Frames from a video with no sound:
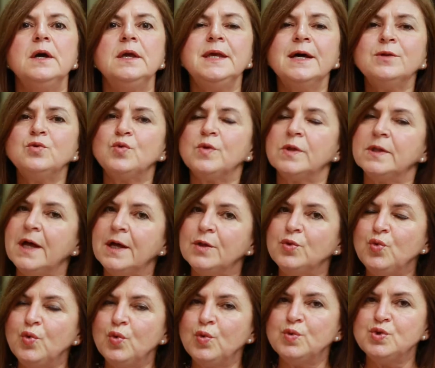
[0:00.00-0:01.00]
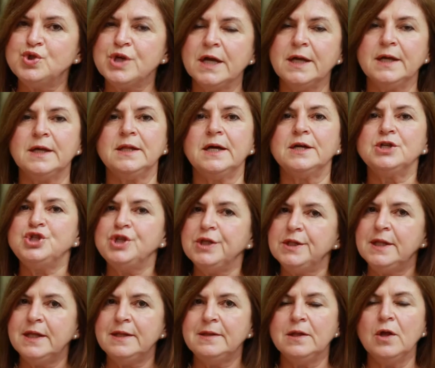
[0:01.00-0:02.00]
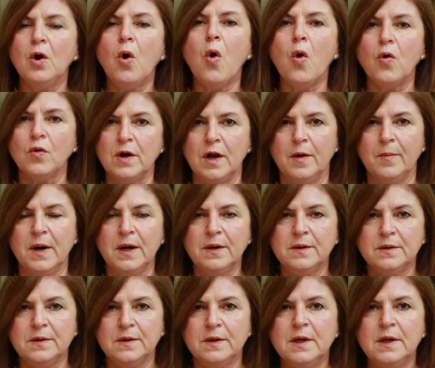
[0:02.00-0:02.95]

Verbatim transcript: Yan odadan duyulacak kadar şiddetli horlama